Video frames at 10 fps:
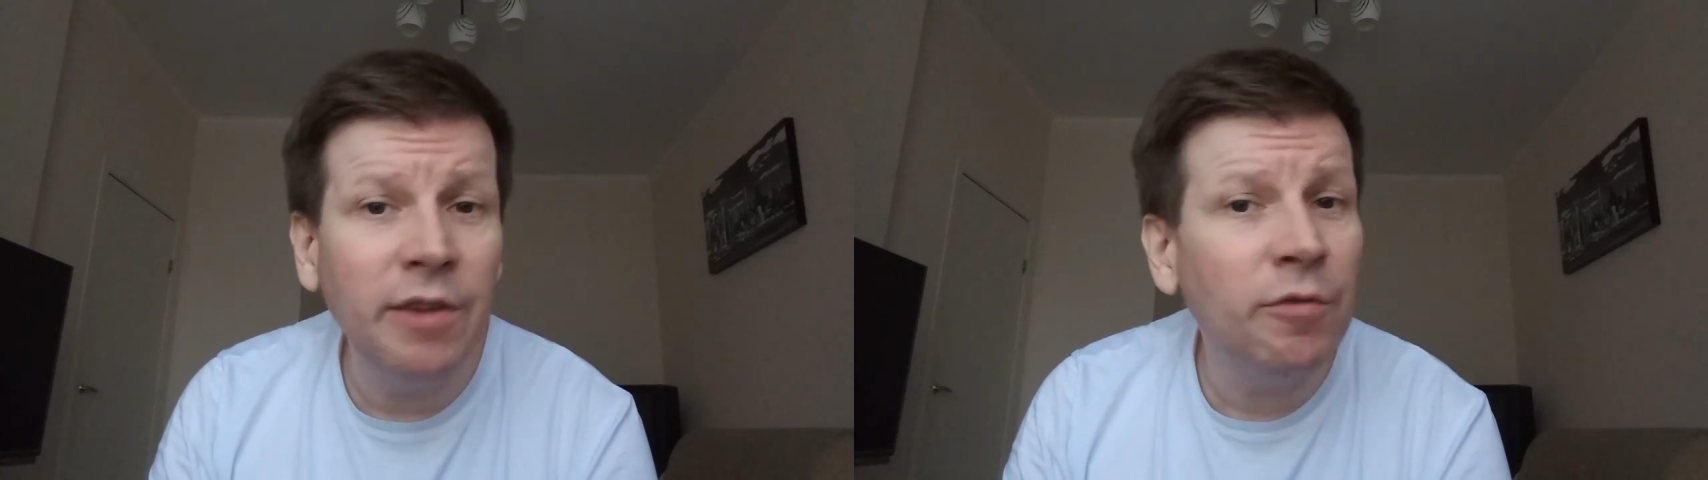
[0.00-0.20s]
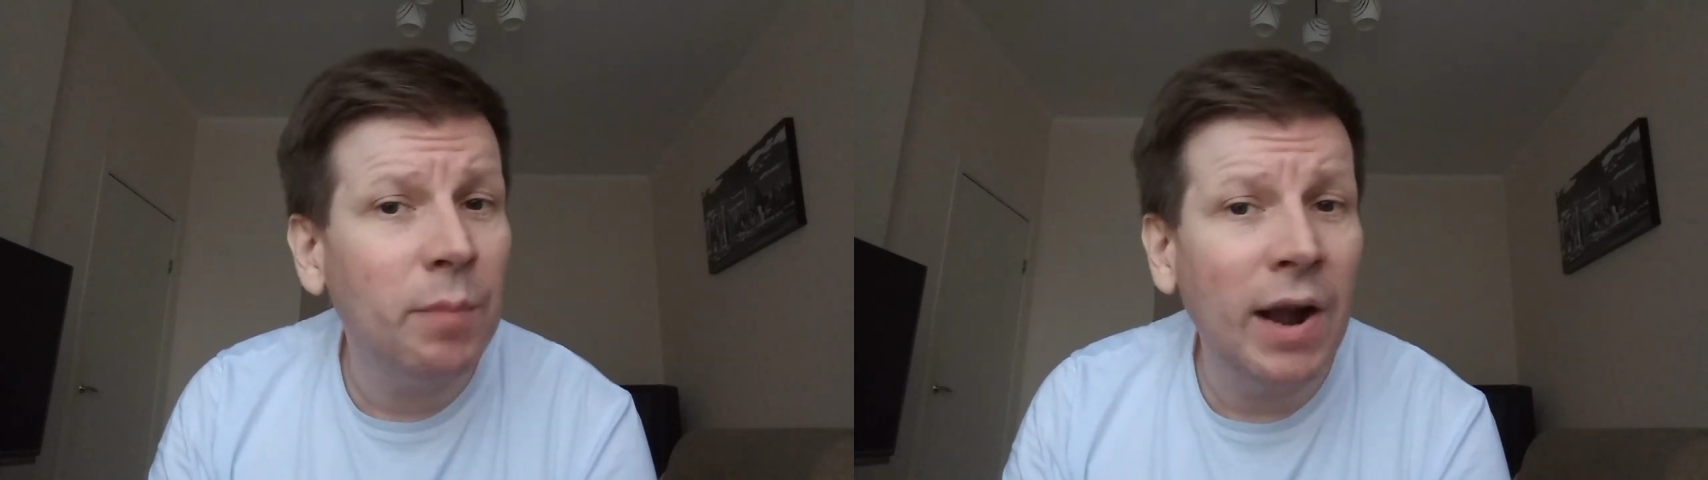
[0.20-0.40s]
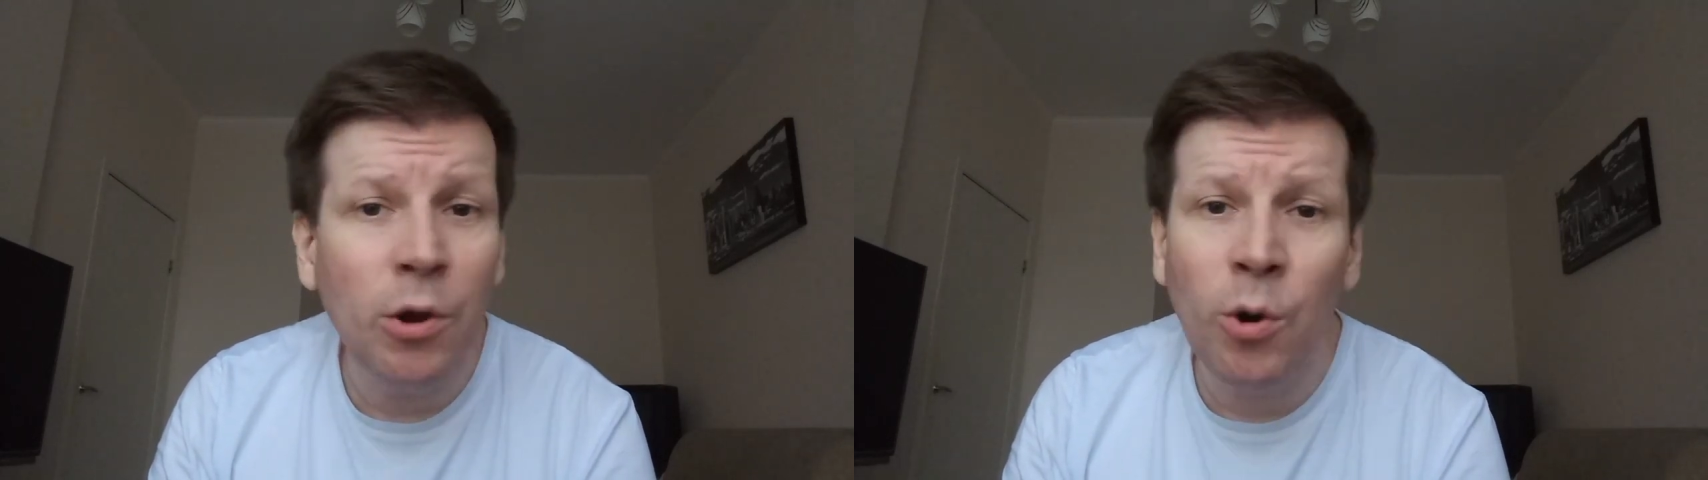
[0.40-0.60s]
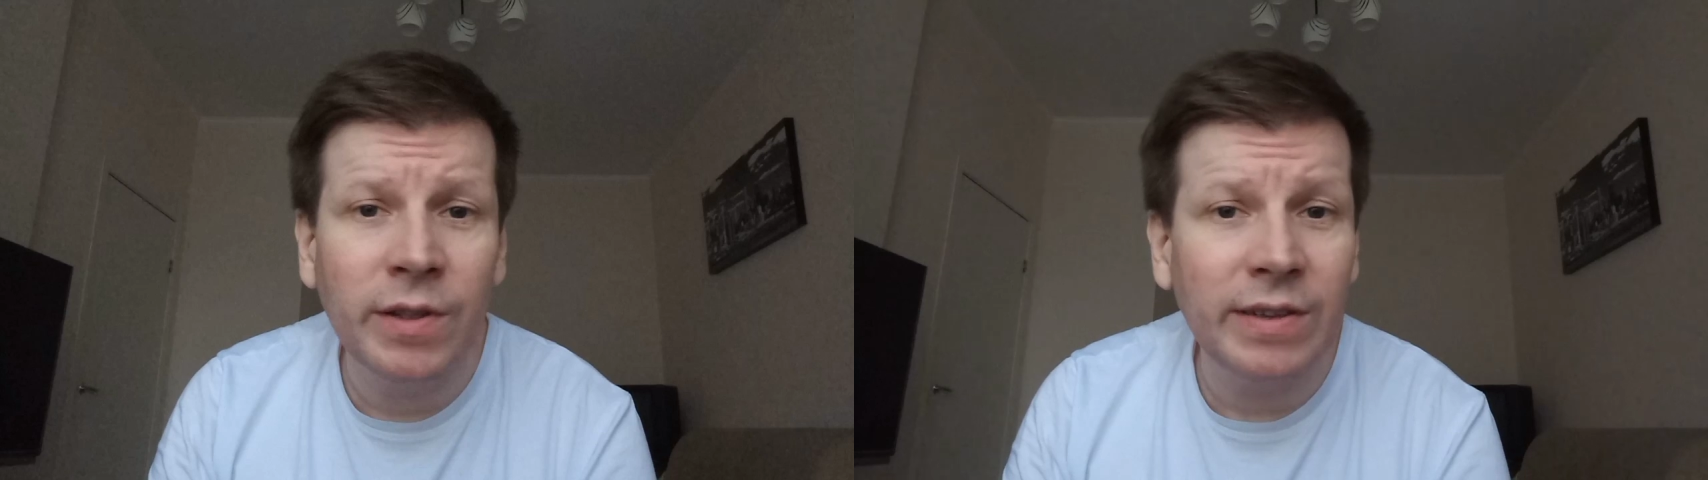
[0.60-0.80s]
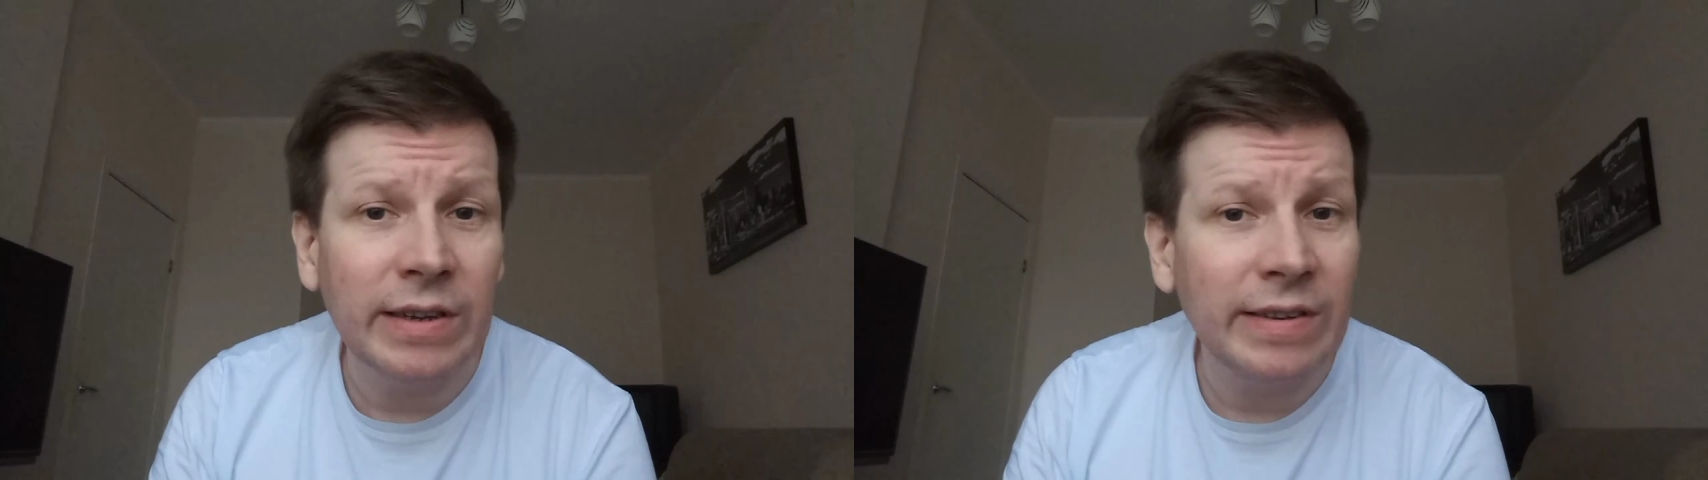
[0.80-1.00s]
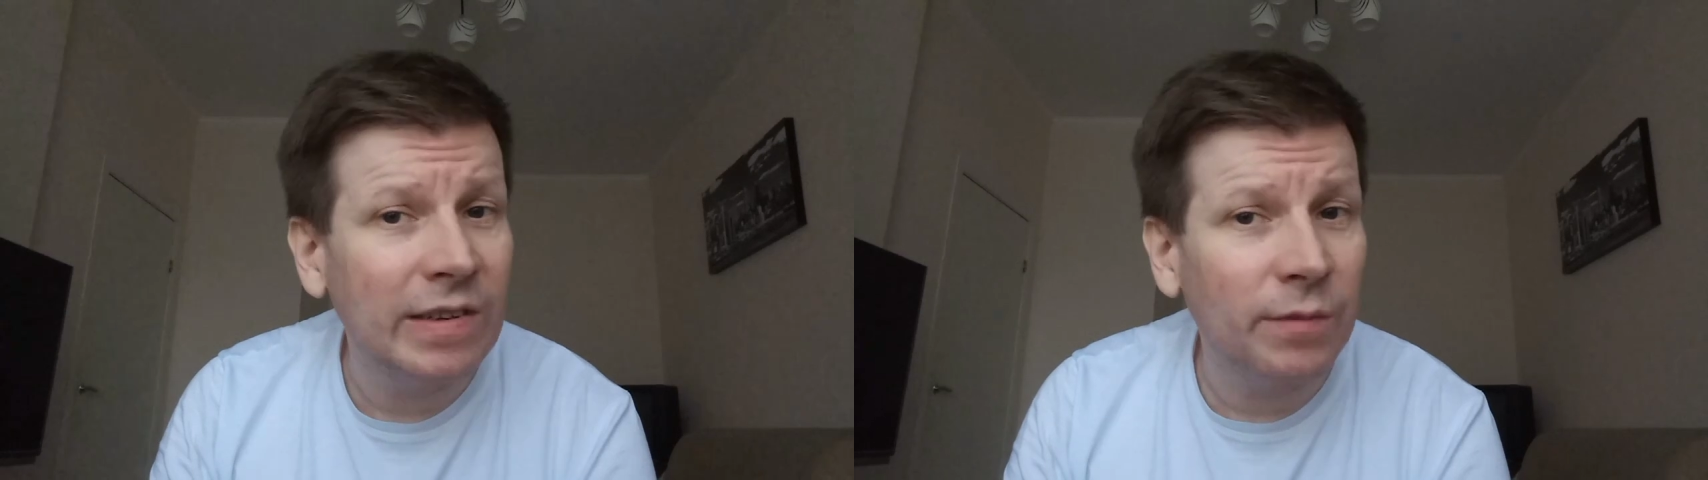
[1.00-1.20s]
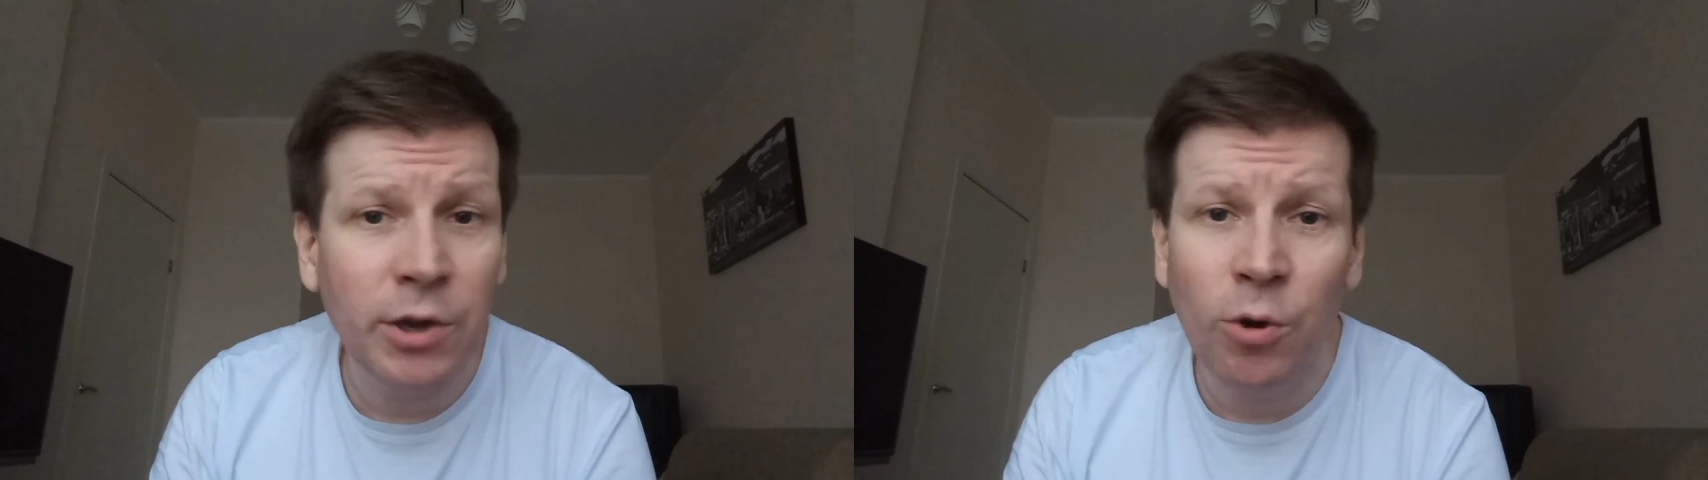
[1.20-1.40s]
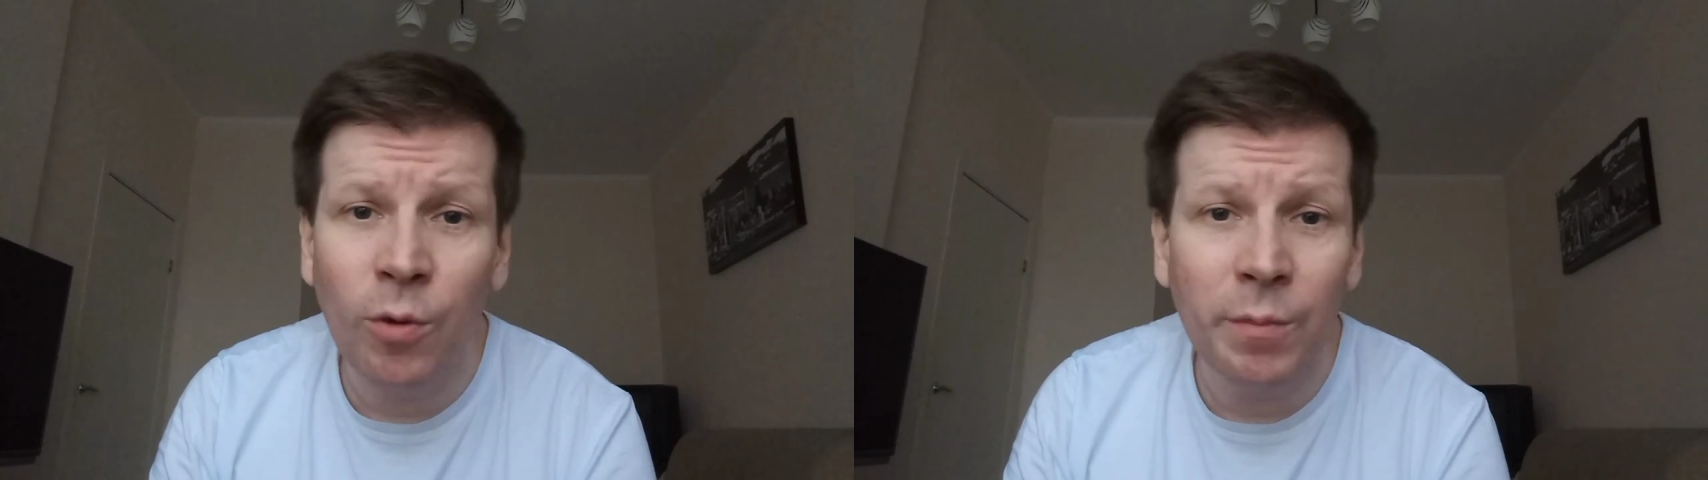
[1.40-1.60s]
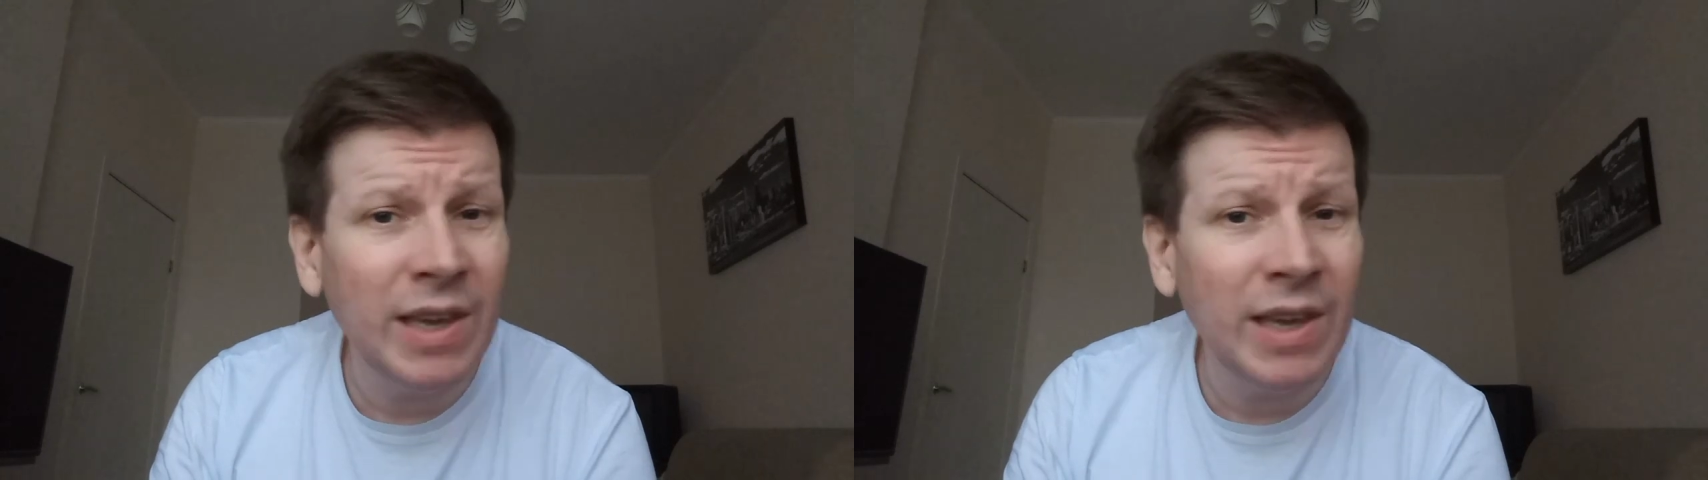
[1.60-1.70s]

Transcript: и в полете своем